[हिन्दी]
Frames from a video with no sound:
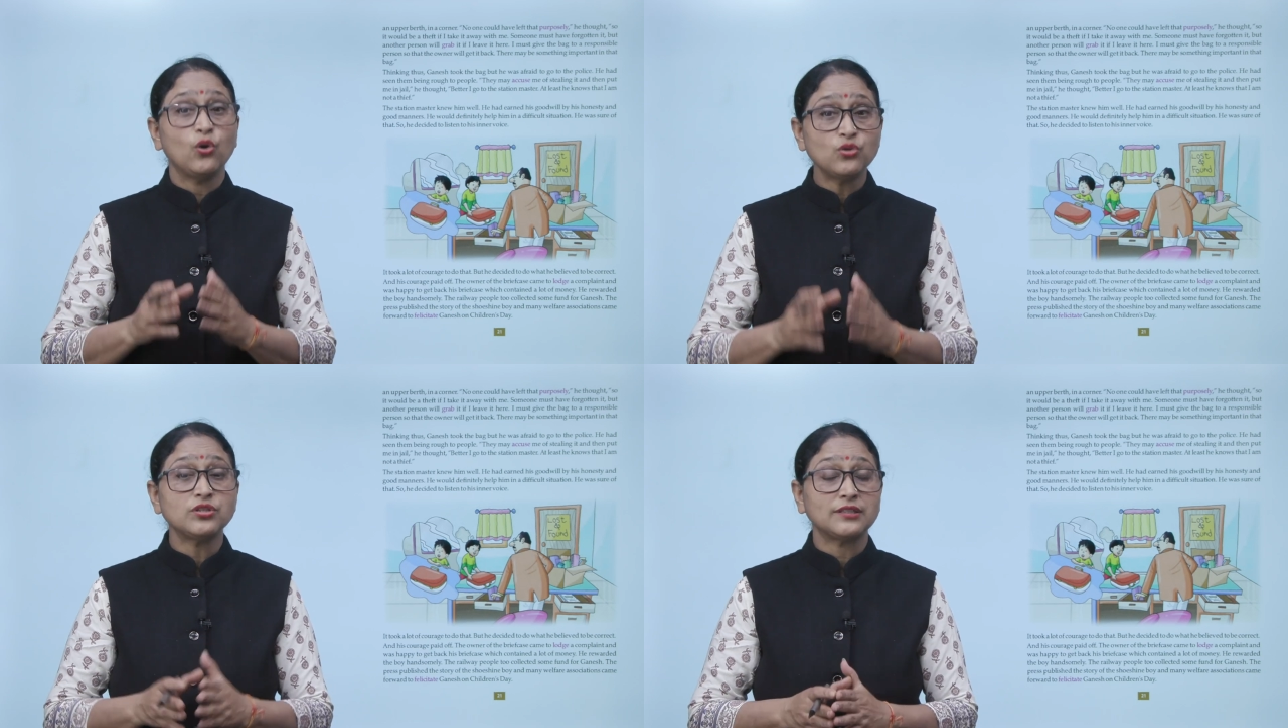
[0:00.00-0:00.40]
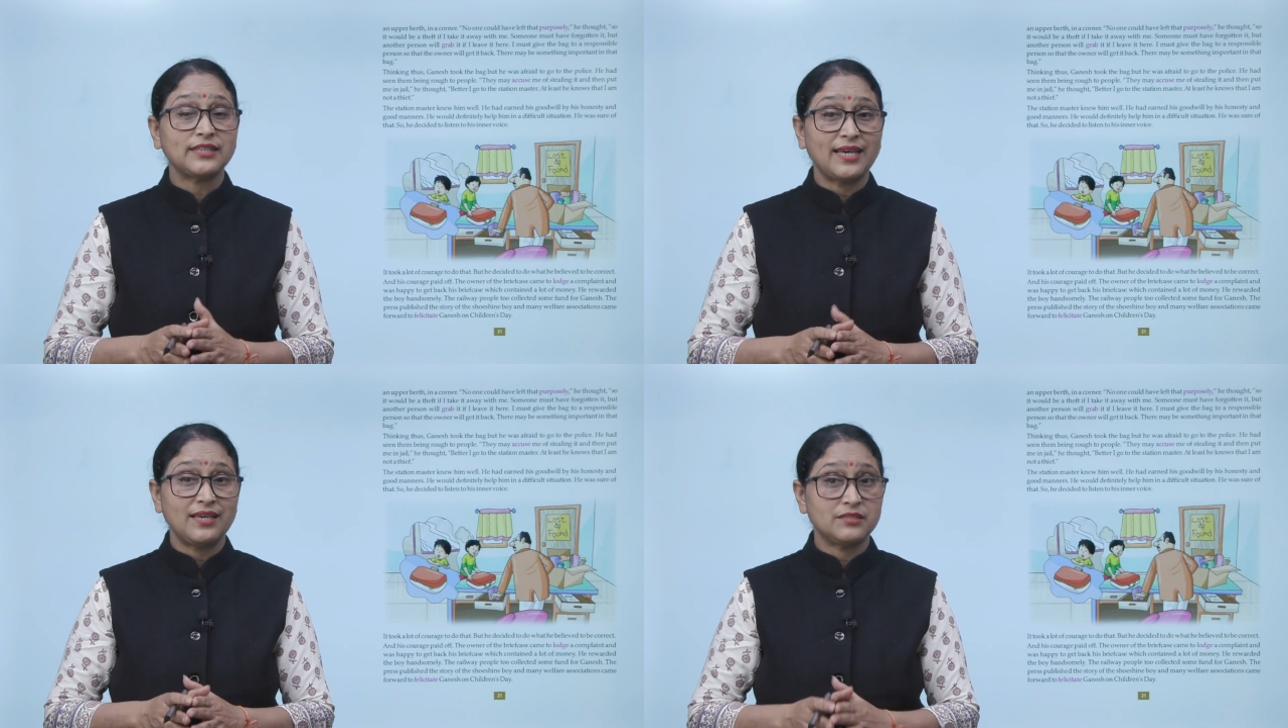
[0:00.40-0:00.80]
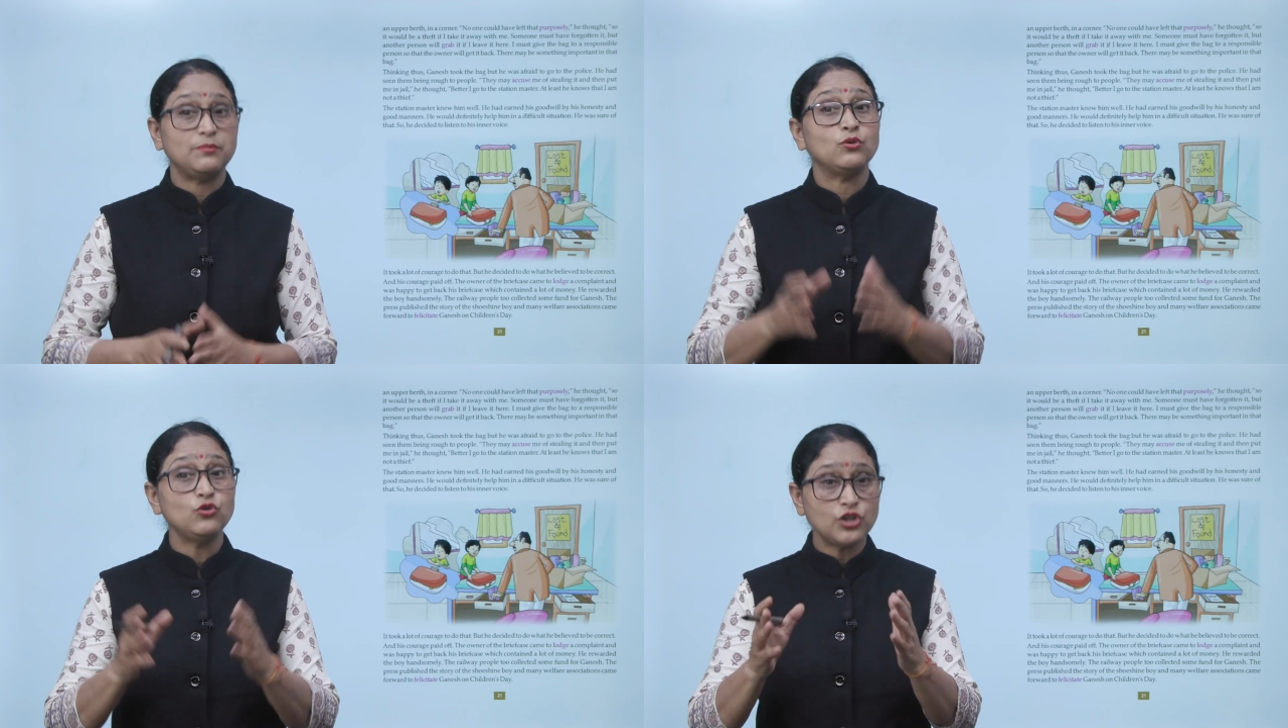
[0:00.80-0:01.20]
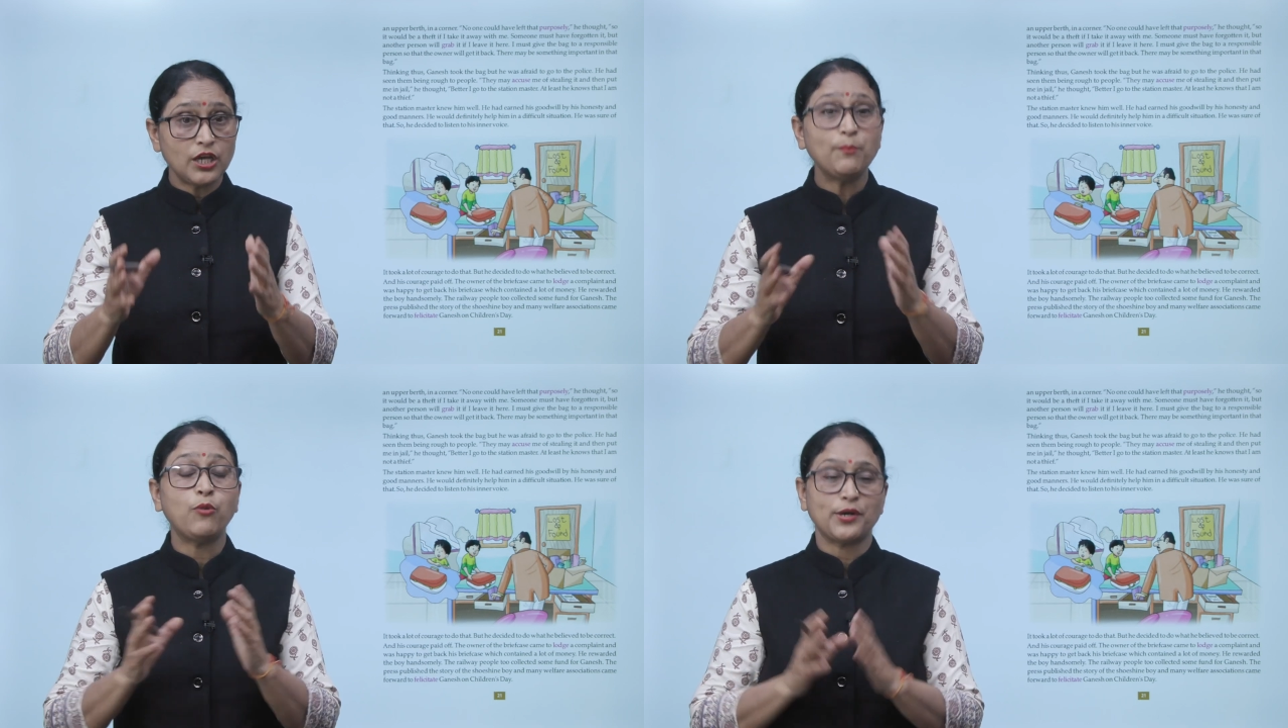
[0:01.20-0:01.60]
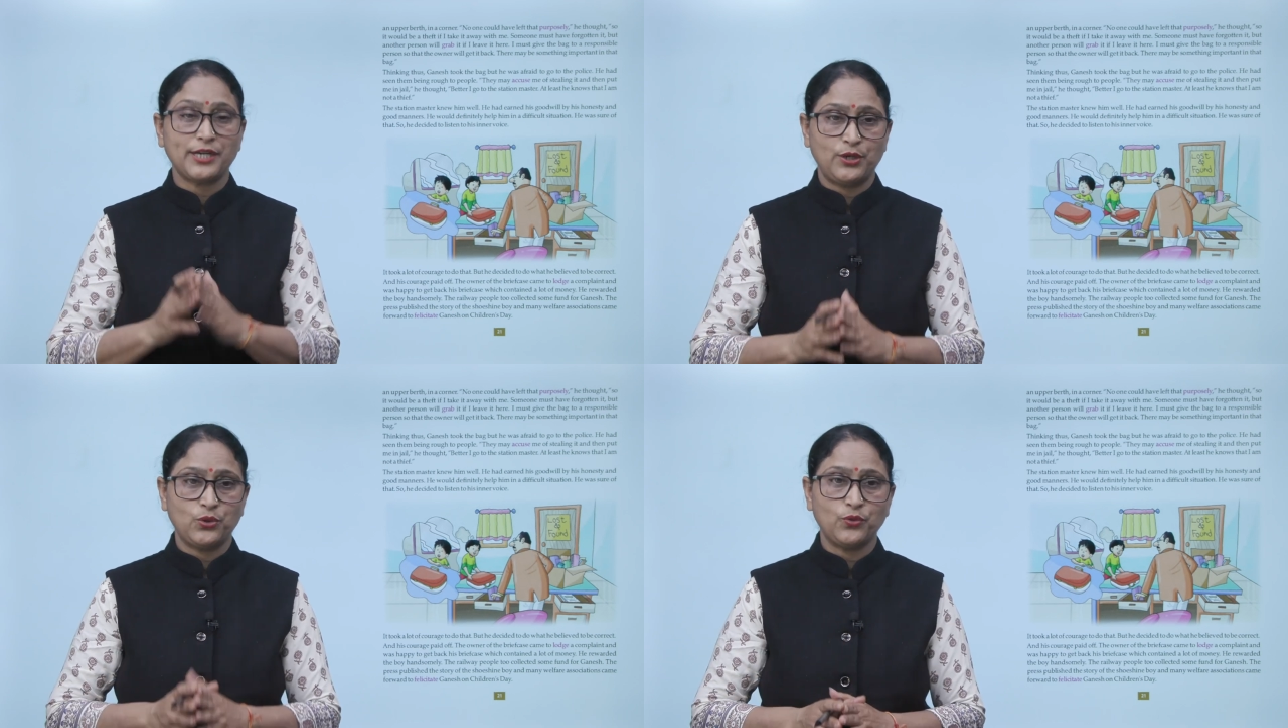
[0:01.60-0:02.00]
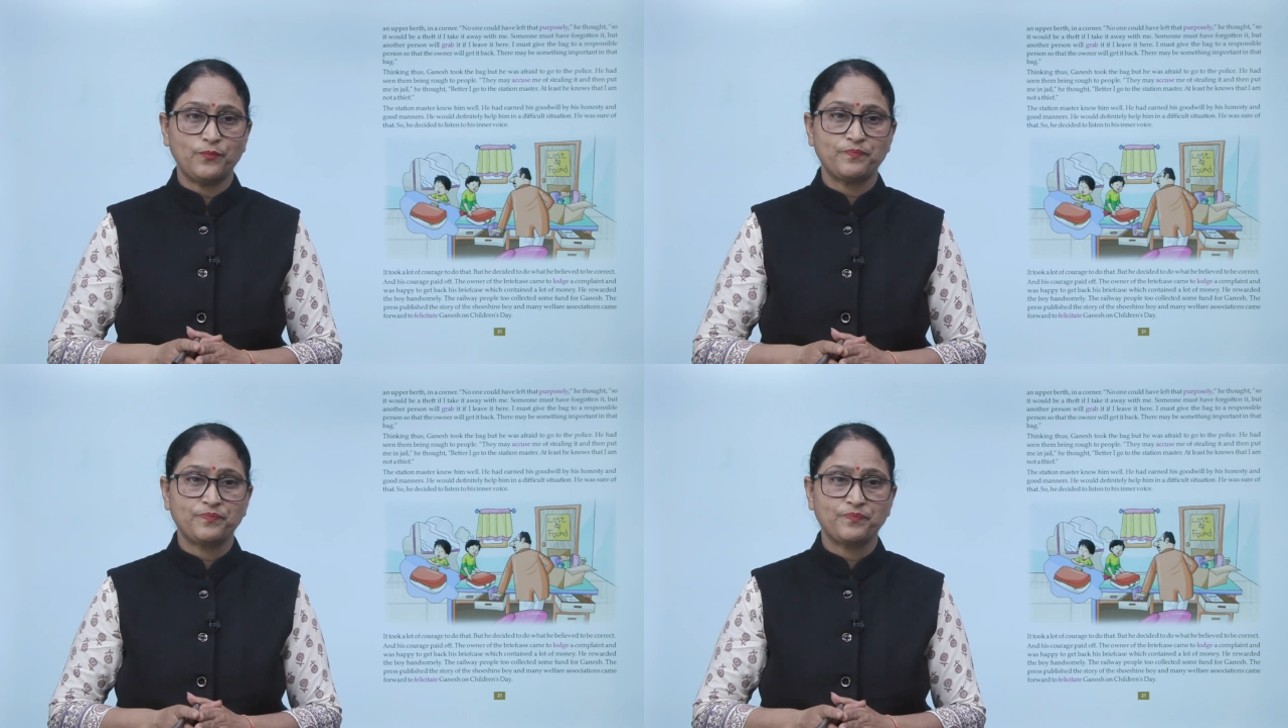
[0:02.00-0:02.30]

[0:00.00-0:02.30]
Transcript: हो सकता है इसमें कुछ इम्पॉर्टेंट हो